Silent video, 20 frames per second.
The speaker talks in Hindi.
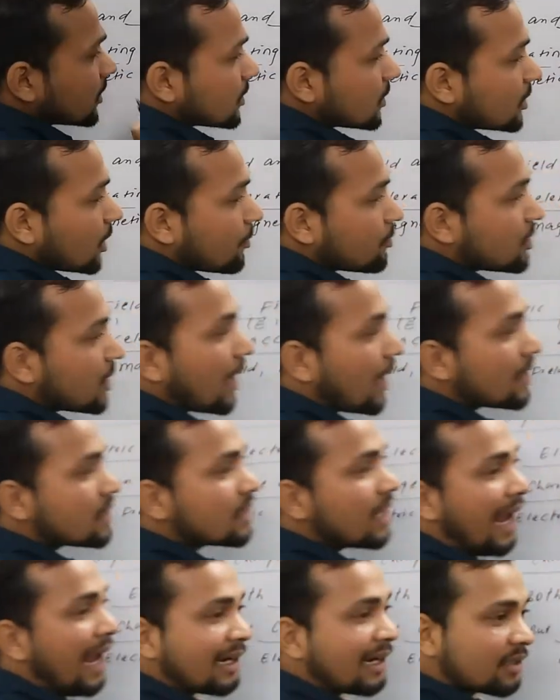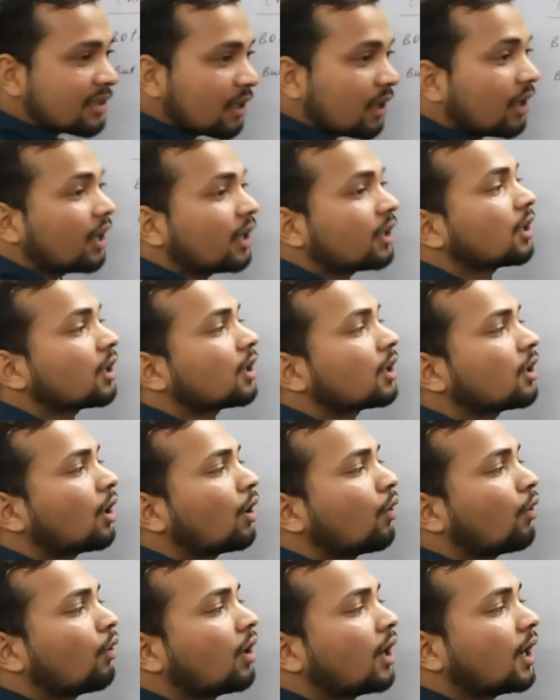जब चार्ज एक्सलेट कर रहा
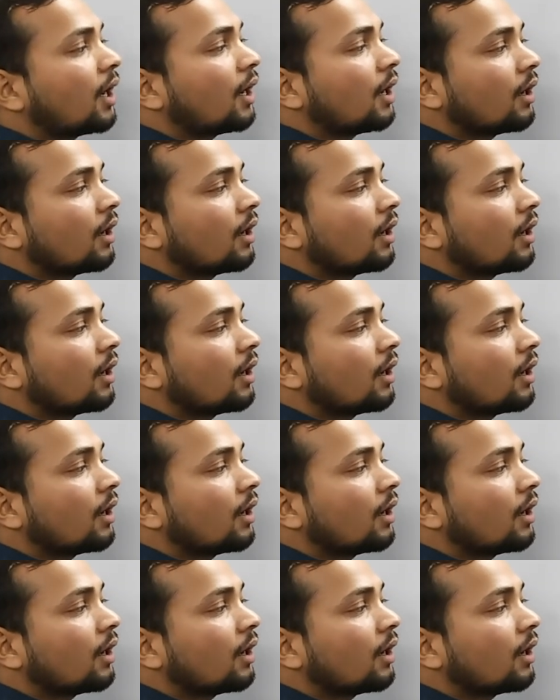होगा